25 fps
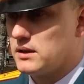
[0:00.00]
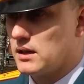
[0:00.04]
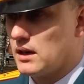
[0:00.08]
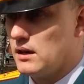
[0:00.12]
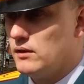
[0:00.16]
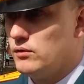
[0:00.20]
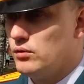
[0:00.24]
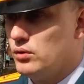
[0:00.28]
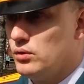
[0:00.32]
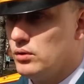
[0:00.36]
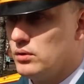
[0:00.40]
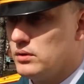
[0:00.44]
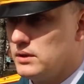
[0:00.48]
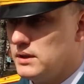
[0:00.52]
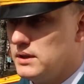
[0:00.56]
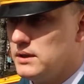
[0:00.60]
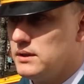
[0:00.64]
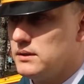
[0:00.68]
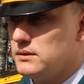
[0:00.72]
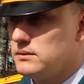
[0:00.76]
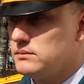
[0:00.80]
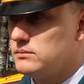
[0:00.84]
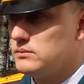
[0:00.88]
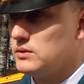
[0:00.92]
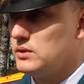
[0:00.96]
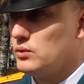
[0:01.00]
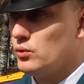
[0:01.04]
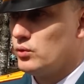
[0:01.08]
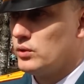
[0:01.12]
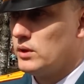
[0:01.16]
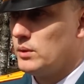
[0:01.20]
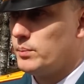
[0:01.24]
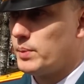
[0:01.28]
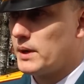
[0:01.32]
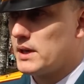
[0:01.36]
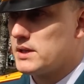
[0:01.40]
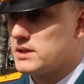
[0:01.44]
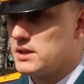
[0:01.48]
траву и, ну,
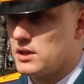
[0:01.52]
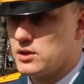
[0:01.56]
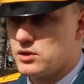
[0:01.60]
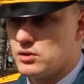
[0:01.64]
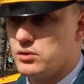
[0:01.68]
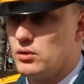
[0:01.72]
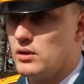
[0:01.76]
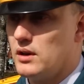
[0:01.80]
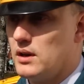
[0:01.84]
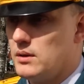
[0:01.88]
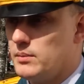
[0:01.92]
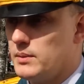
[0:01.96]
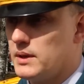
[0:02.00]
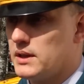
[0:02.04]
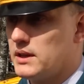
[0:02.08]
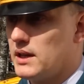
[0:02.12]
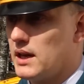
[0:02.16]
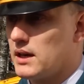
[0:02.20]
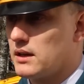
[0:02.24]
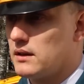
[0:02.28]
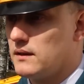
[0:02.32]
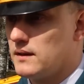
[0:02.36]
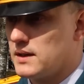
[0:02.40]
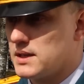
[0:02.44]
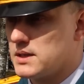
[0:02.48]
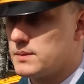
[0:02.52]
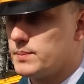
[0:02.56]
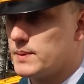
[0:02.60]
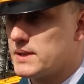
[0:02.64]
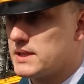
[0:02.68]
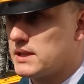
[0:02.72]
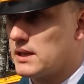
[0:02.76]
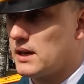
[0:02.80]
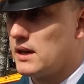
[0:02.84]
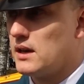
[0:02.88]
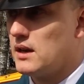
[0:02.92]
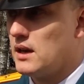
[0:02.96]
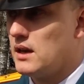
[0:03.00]
не произошло элементарного
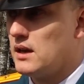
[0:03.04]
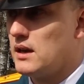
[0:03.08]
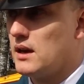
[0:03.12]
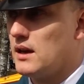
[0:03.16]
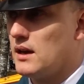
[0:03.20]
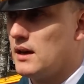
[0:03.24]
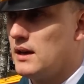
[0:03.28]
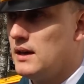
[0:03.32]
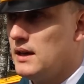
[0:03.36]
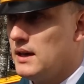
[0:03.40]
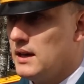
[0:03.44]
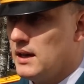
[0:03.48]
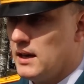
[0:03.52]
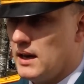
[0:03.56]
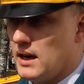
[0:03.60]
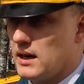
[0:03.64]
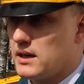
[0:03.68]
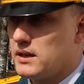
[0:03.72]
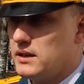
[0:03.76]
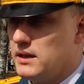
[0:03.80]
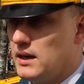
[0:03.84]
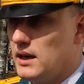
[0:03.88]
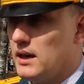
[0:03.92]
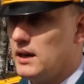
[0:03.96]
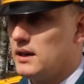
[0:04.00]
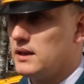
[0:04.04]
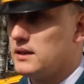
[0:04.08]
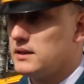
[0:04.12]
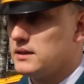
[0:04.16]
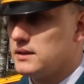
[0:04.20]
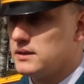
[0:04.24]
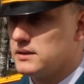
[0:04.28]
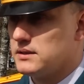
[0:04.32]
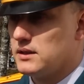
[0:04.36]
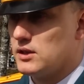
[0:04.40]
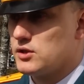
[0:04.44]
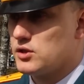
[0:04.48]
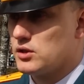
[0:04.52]
распространения
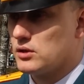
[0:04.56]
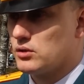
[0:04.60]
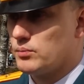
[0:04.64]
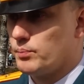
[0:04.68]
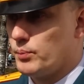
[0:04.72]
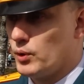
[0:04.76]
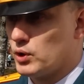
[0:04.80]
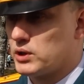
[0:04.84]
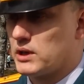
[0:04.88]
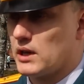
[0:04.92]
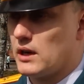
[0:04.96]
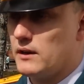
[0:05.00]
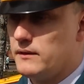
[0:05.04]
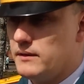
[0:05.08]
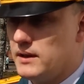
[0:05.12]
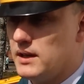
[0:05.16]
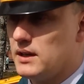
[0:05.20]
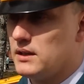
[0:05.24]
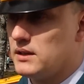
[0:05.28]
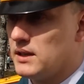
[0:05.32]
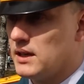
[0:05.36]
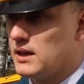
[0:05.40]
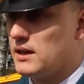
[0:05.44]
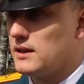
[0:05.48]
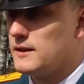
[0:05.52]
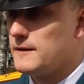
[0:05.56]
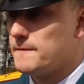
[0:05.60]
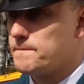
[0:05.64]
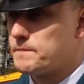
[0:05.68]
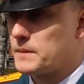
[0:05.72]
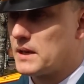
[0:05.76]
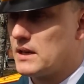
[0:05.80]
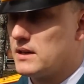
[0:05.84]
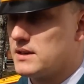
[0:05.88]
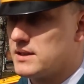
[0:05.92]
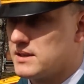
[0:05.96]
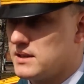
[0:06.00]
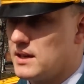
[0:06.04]
огня, значит, по траве на
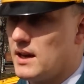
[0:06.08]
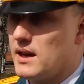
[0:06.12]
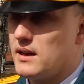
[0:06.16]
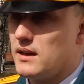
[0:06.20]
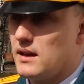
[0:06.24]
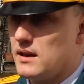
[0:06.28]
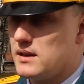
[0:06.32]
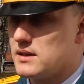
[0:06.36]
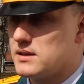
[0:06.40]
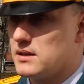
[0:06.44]
здания и